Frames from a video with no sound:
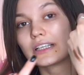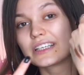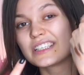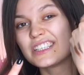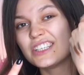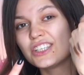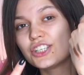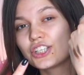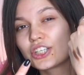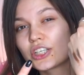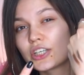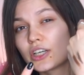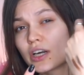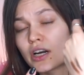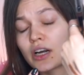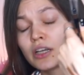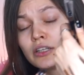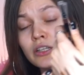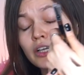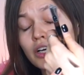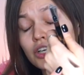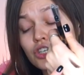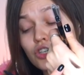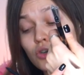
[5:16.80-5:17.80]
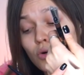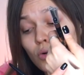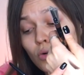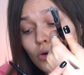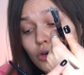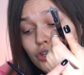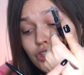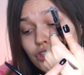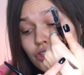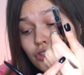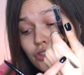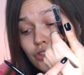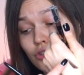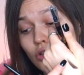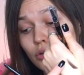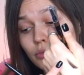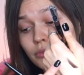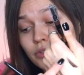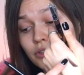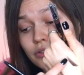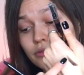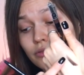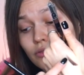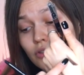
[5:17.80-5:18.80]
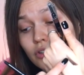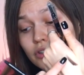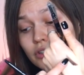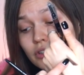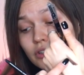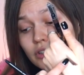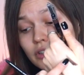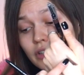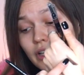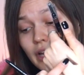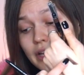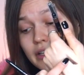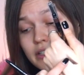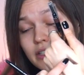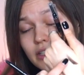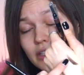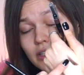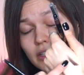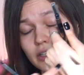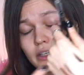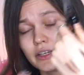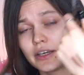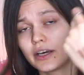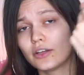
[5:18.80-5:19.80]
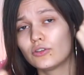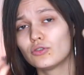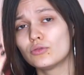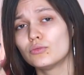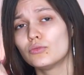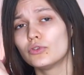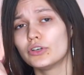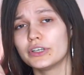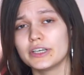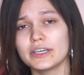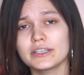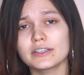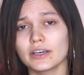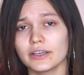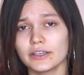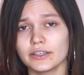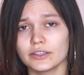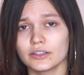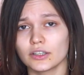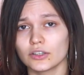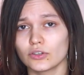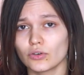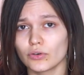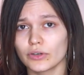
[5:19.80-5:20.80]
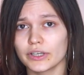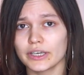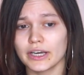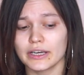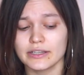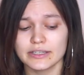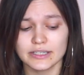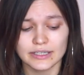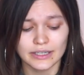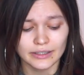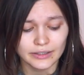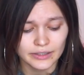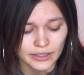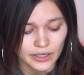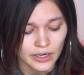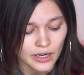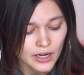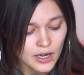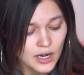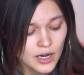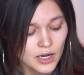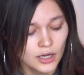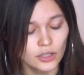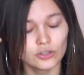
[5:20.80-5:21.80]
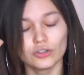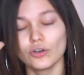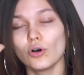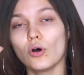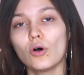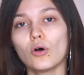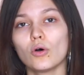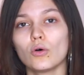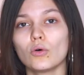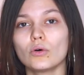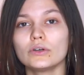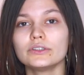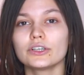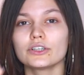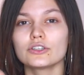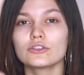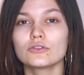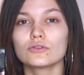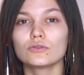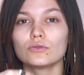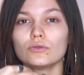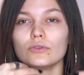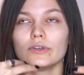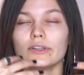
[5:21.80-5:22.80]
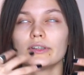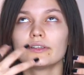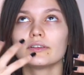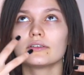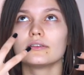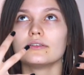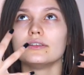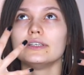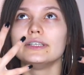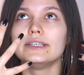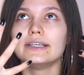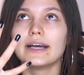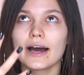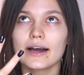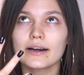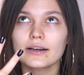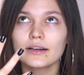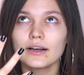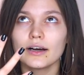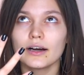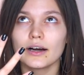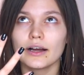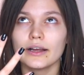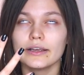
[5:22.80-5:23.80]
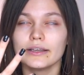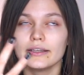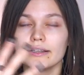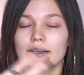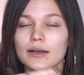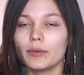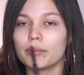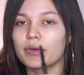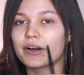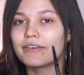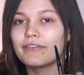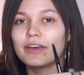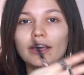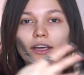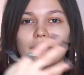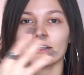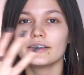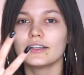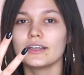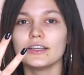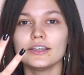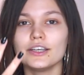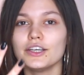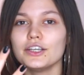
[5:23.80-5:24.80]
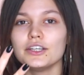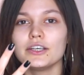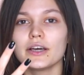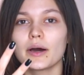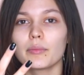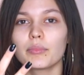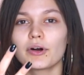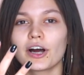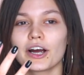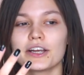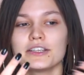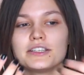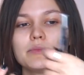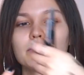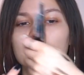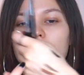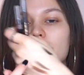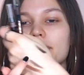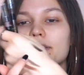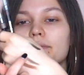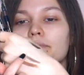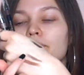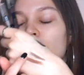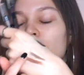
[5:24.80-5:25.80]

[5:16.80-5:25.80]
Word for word: Классический карандаш очень темный, вот этот оттенок. Я думаю, есть какие-то другие оттенки, но он рисует ярко, и для бровей это не необходимость.